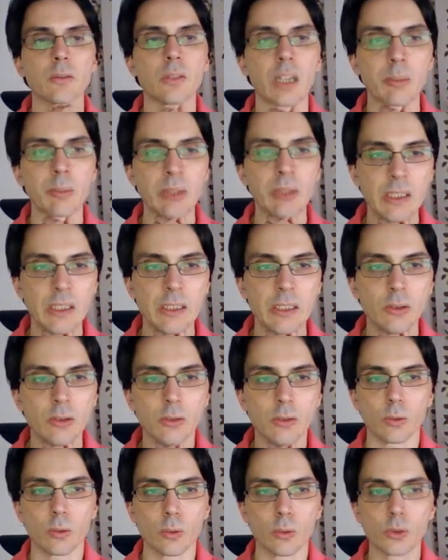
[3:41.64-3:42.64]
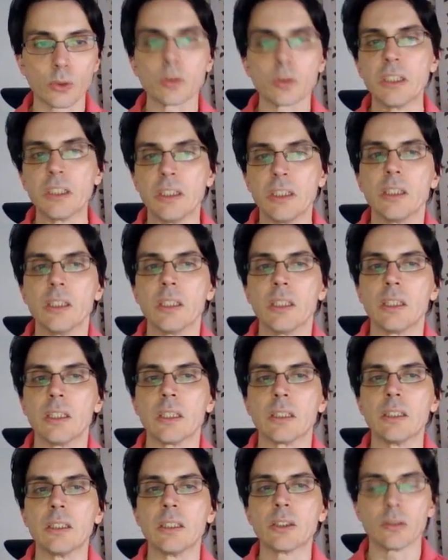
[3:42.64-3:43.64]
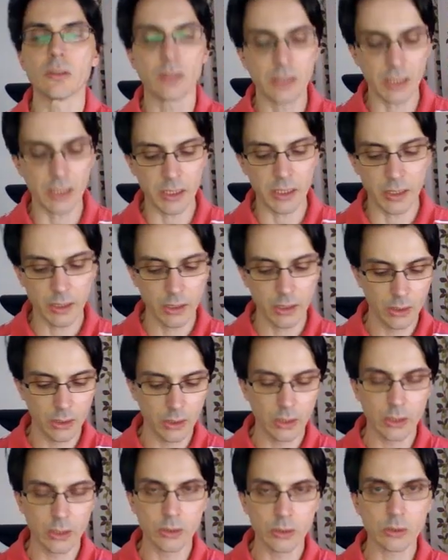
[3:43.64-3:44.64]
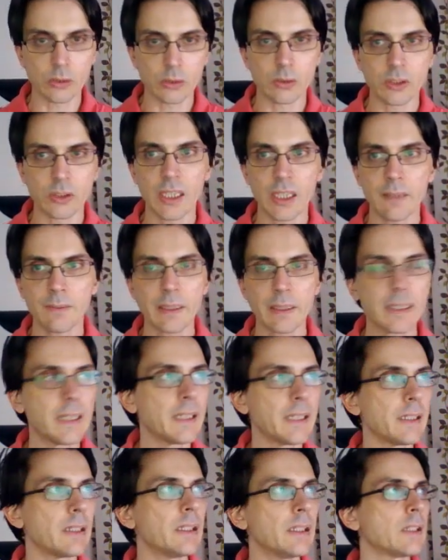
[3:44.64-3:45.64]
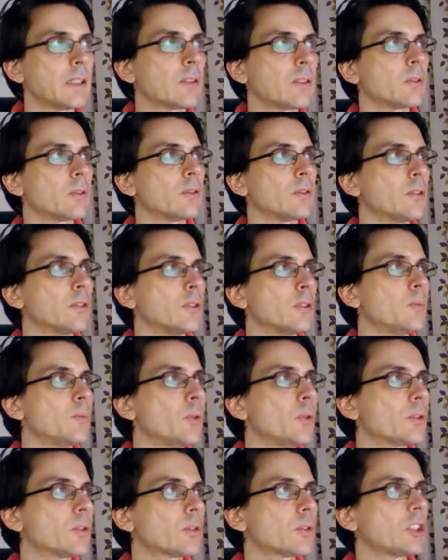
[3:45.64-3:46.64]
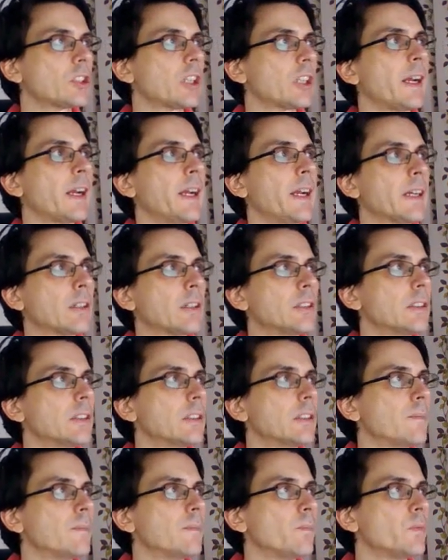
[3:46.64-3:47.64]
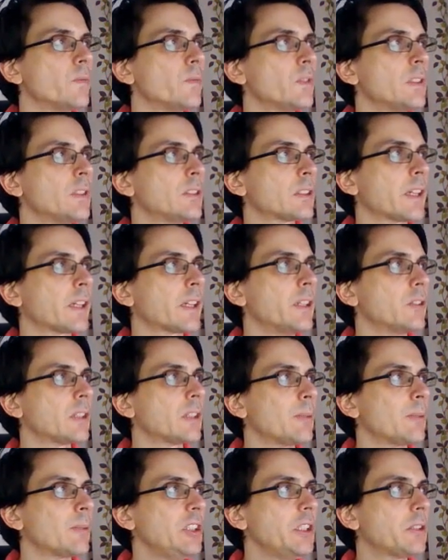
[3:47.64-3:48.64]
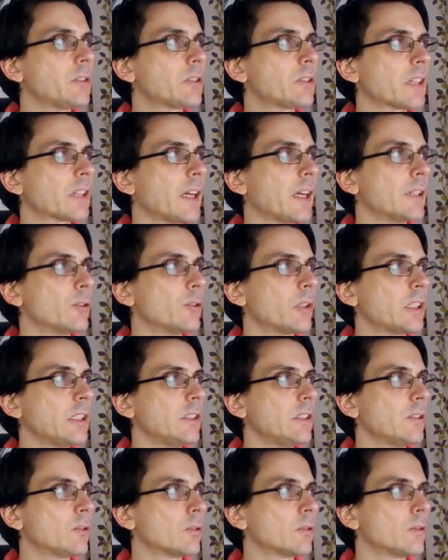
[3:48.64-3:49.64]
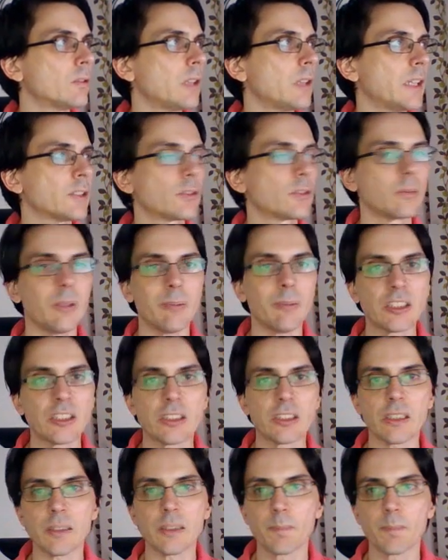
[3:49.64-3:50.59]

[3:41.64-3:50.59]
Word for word: べてちょっと遅いですので、その Java が、えっと、もう少し早く使えるためにいくつかのヒントを集めました。